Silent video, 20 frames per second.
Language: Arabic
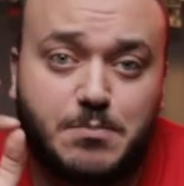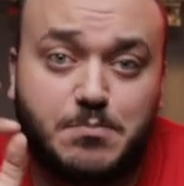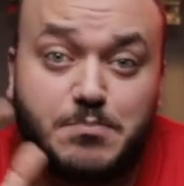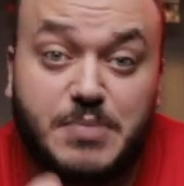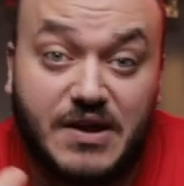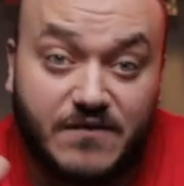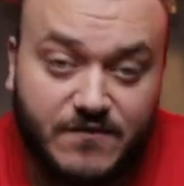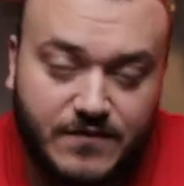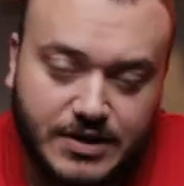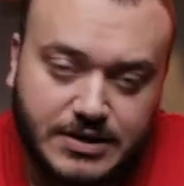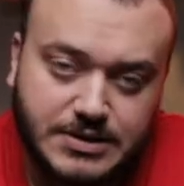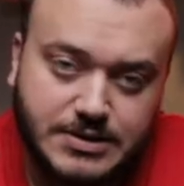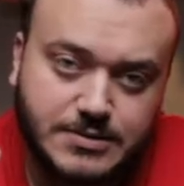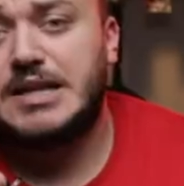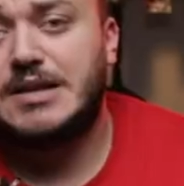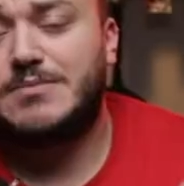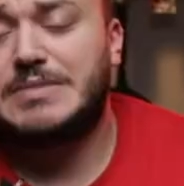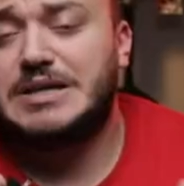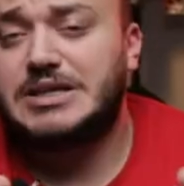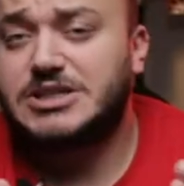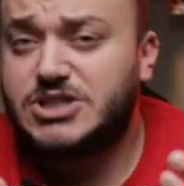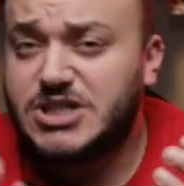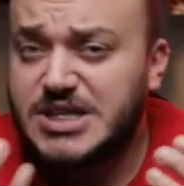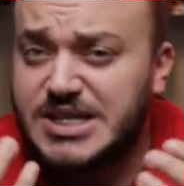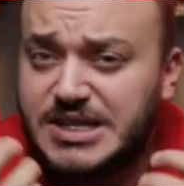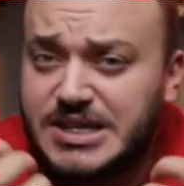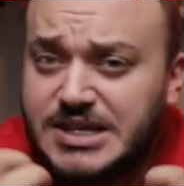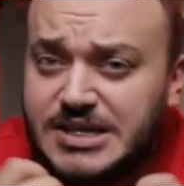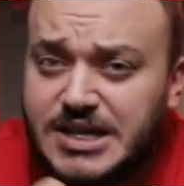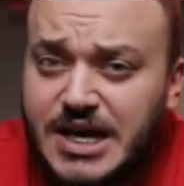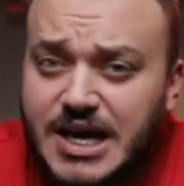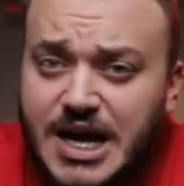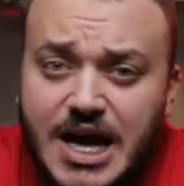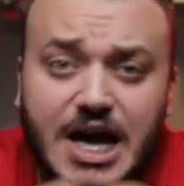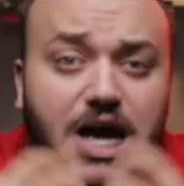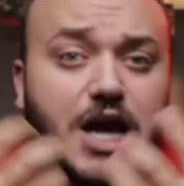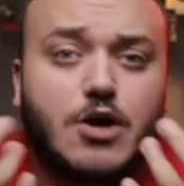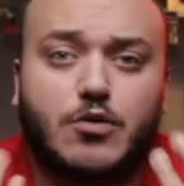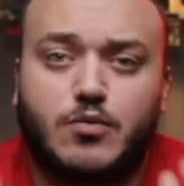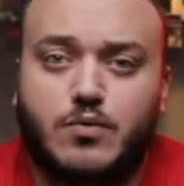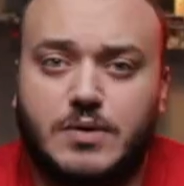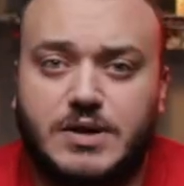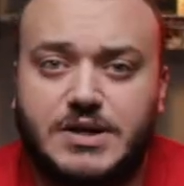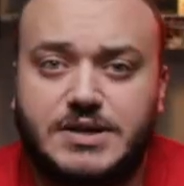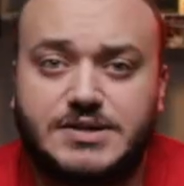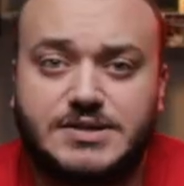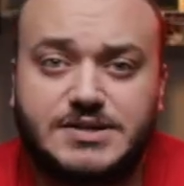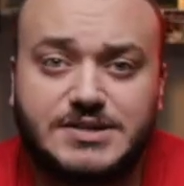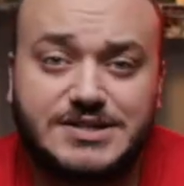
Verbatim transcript: 100% بيرفكت لما اجينا نحاول